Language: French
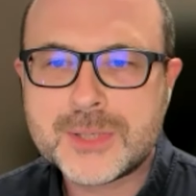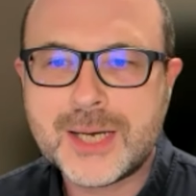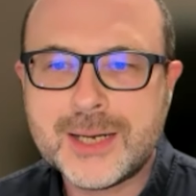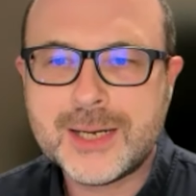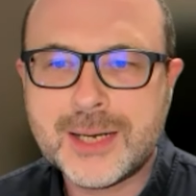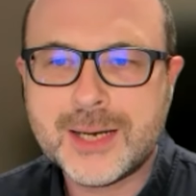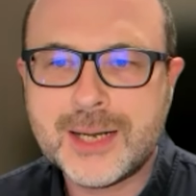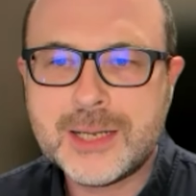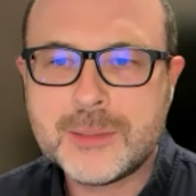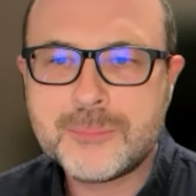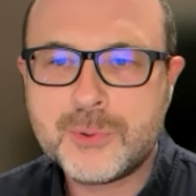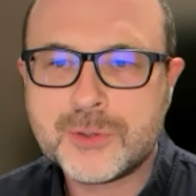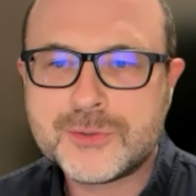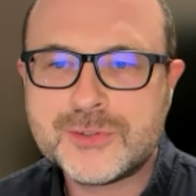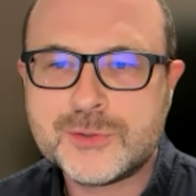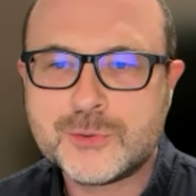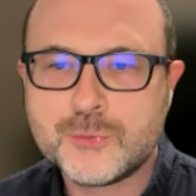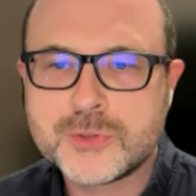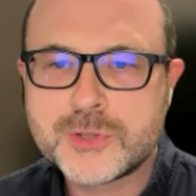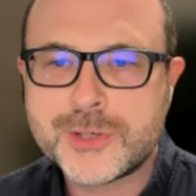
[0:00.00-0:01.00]
Puis à,
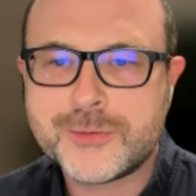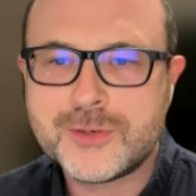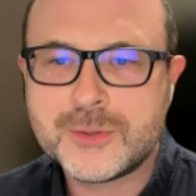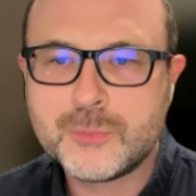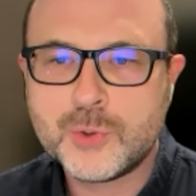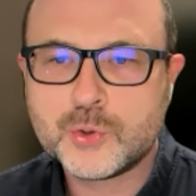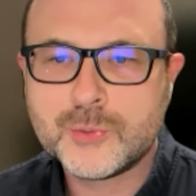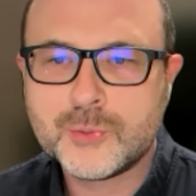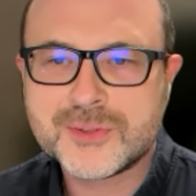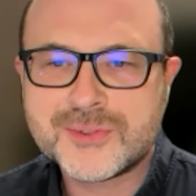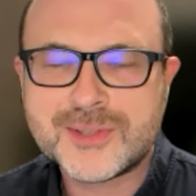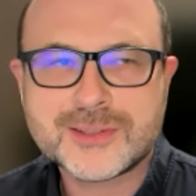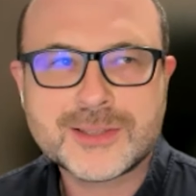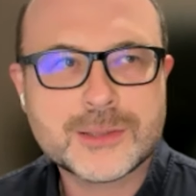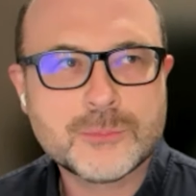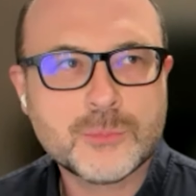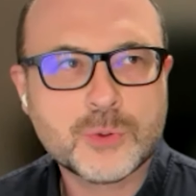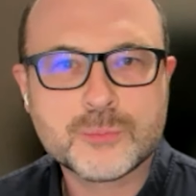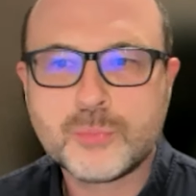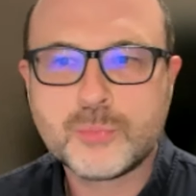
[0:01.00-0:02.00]
l'époque, si tu veux, j'avais besoin
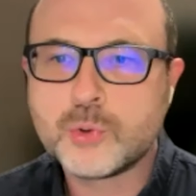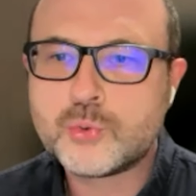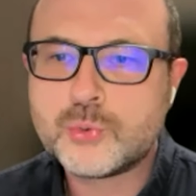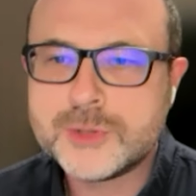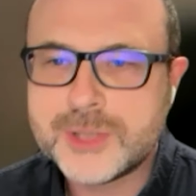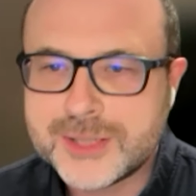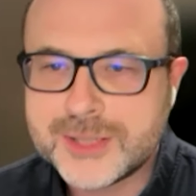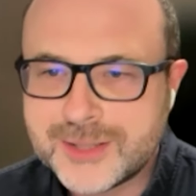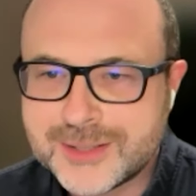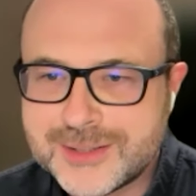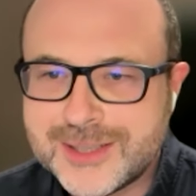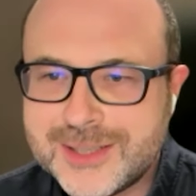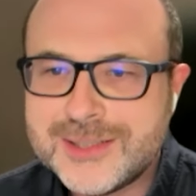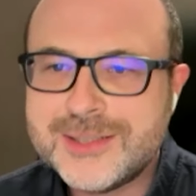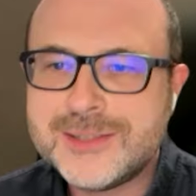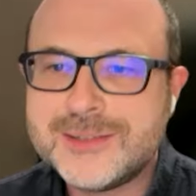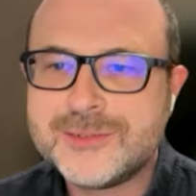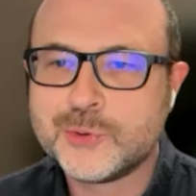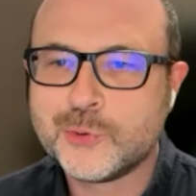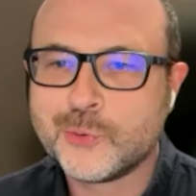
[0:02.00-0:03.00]
certainement beaucoup
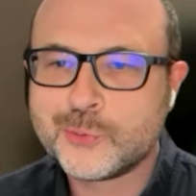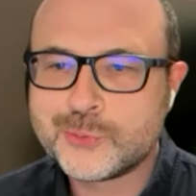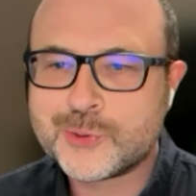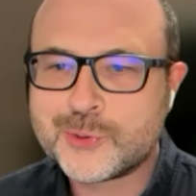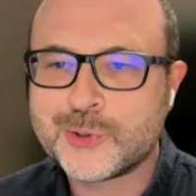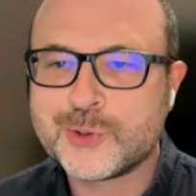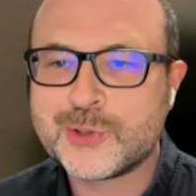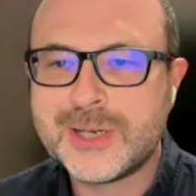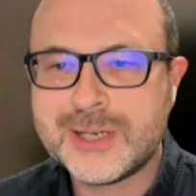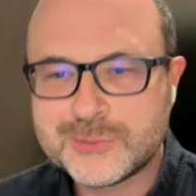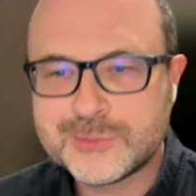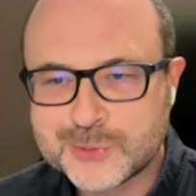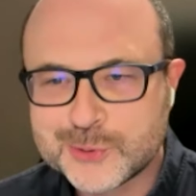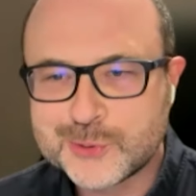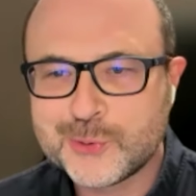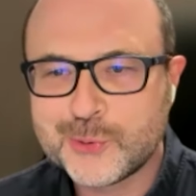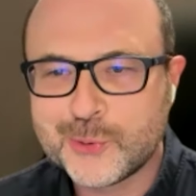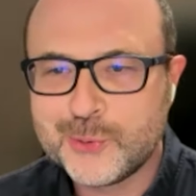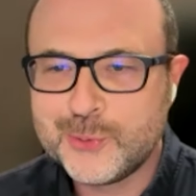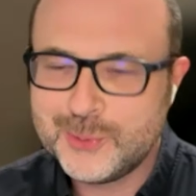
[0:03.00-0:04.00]
d'adrénaline, donc euh, de la
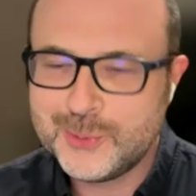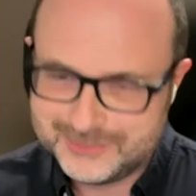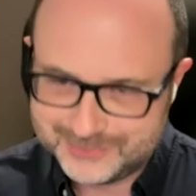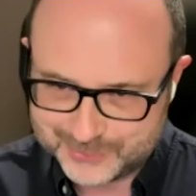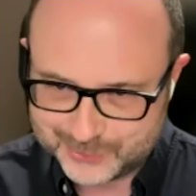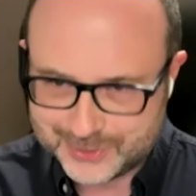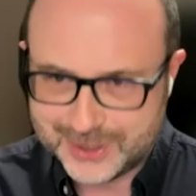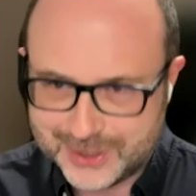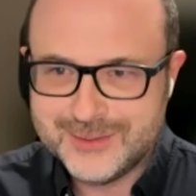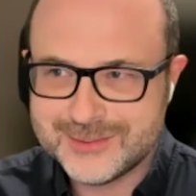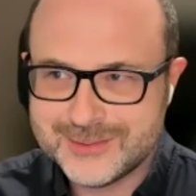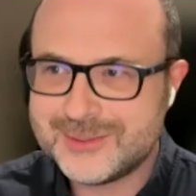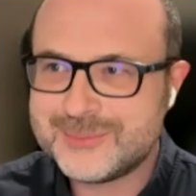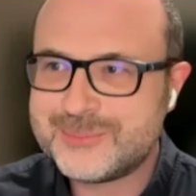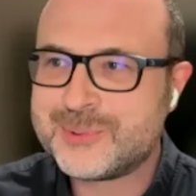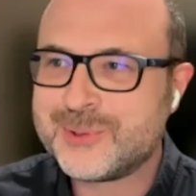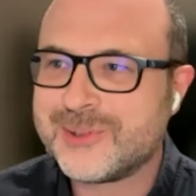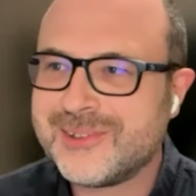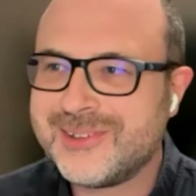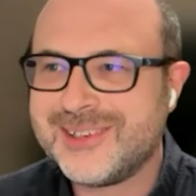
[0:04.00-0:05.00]
photo de rue, tu vois,
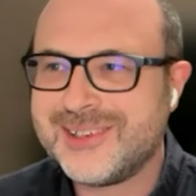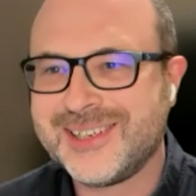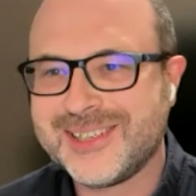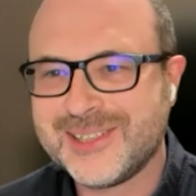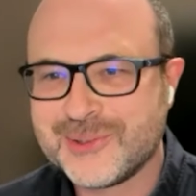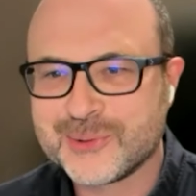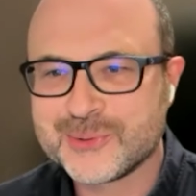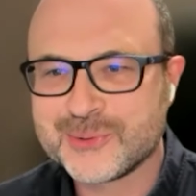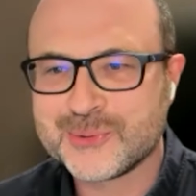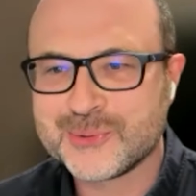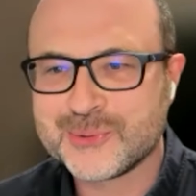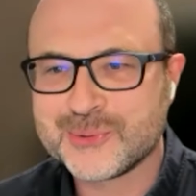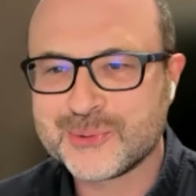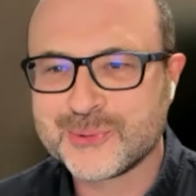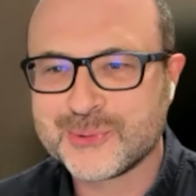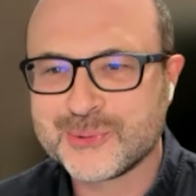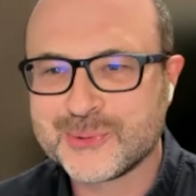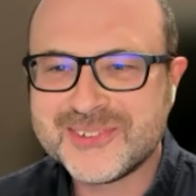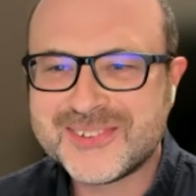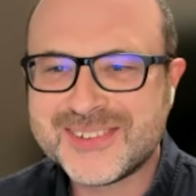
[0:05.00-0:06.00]
euh, pour aller dans ton
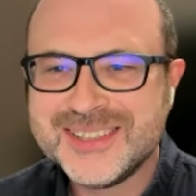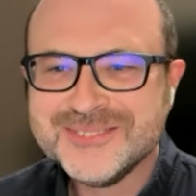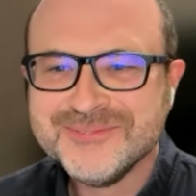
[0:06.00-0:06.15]
sens,